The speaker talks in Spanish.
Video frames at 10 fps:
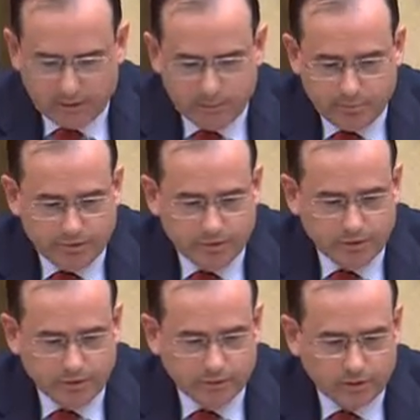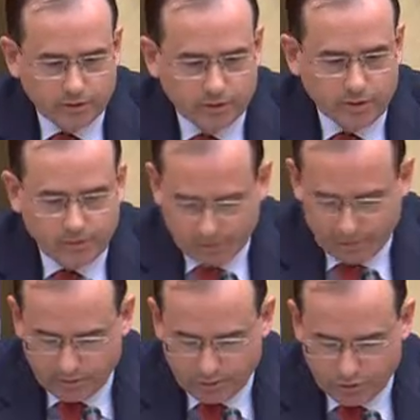y pese a estar dotados de una
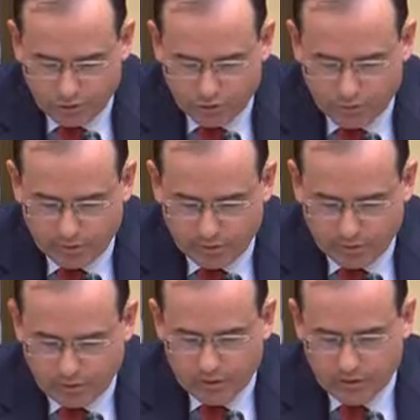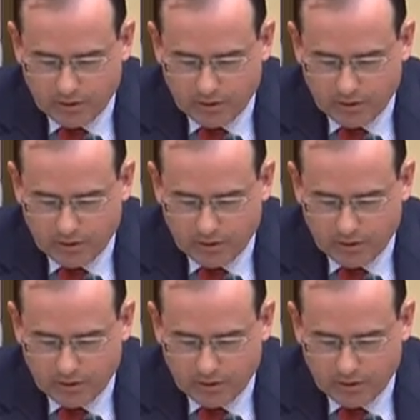financiación mucho menor,